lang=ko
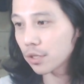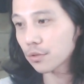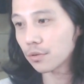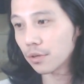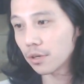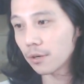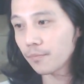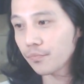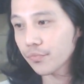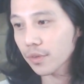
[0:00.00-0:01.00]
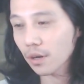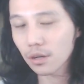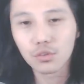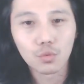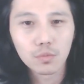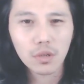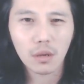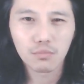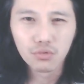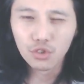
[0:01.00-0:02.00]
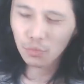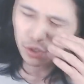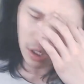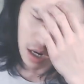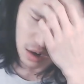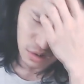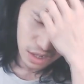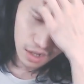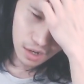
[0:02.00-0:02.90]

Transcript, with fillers: 있었는데, 아니, 좀, 부르면 생각난 거야.